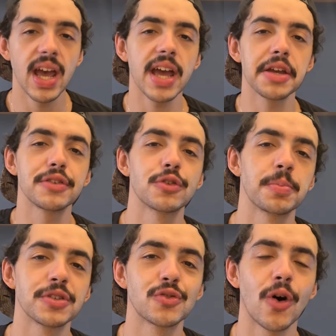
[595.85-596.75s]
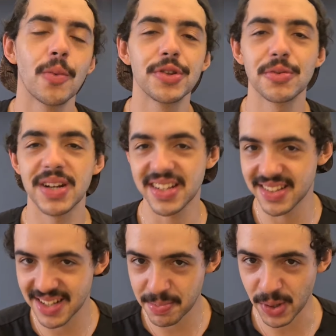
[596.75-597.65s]
É isso, pessoal. Muito obrigado e
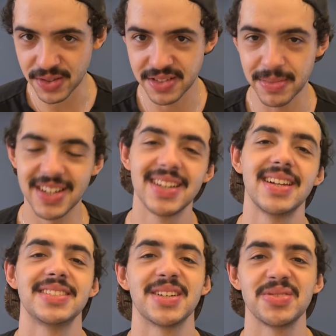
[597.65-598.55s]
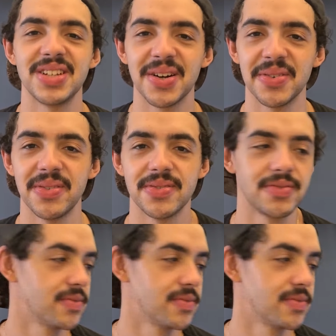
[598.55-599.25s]
até a próxima. Tchau, tchau.